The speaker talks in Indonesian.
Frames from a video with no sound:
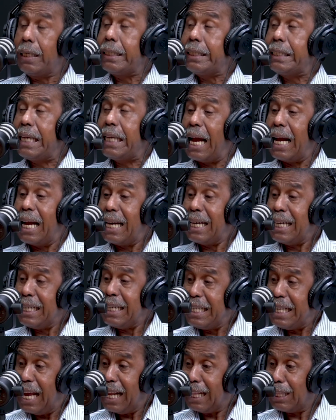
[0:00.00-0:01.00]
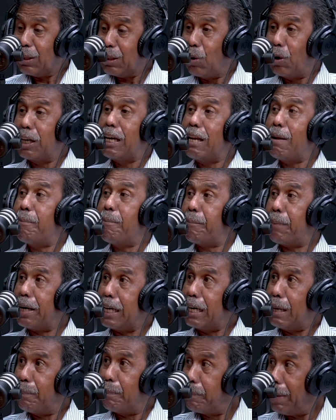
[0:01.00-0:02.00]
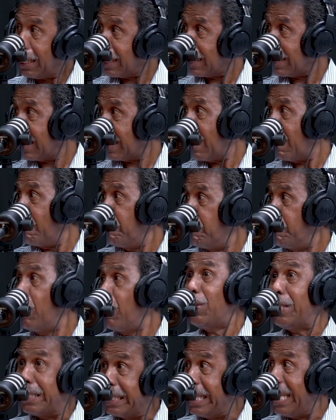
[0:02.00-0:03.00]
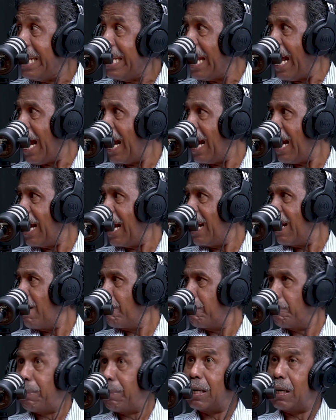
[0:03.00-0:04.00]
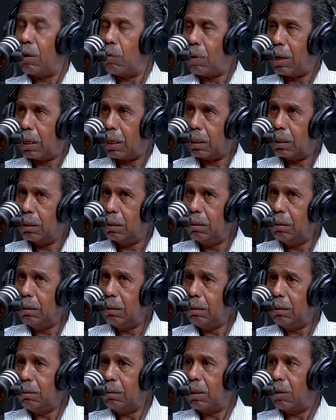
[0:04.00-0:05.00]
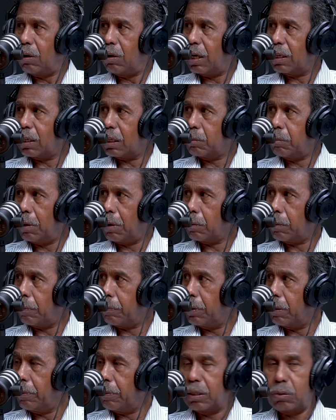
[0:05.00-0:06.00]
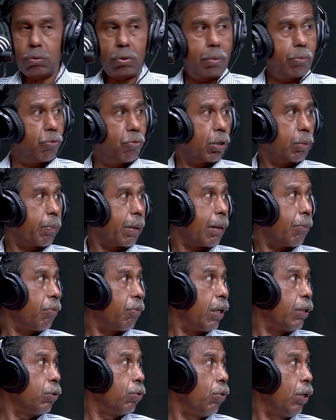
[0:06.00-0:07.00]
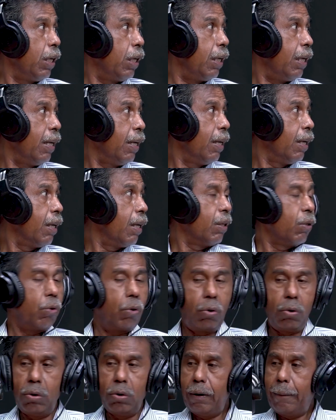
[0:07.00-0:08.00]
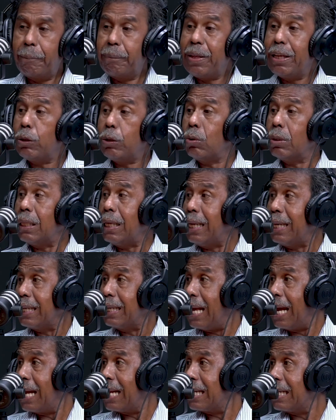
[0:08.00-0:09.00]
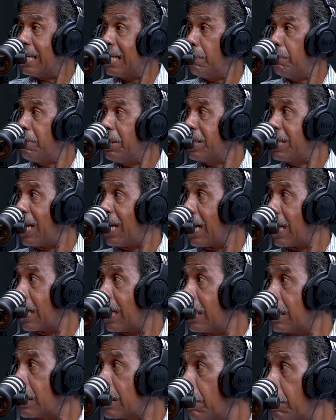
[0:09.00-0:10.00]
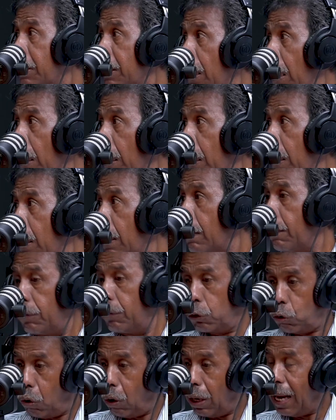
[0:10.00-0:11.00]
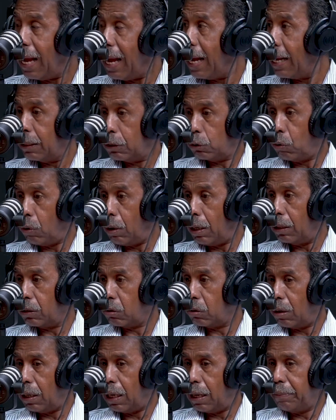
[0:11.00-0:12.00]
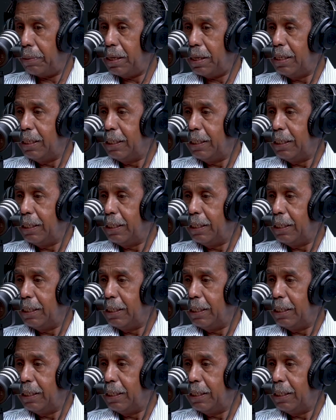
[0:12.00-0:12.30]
Jangan diatur, diperdebatkan pun tidak pada waktu Undang-Undang Dasar 1945 itu dibuat pada bulan Juli dulu itu tidak dibicarakan sama sekali soal soal soal apa